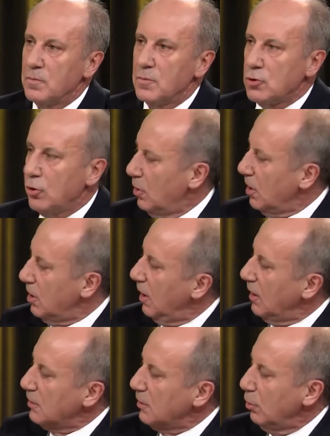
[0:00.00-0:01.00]
Sonra
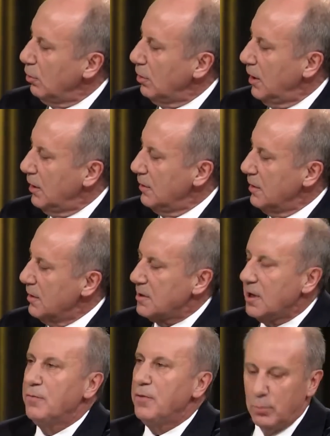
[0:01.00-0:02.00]
kaldırıyorlar,
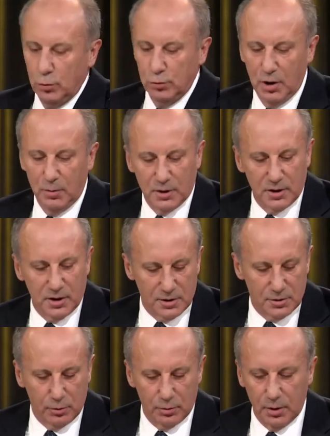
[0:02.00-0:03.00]
sayfa bulunamadı
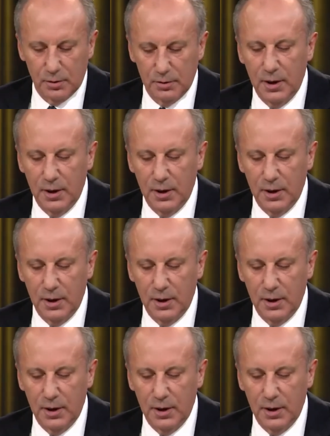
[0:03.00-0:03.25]
yazıyorlar.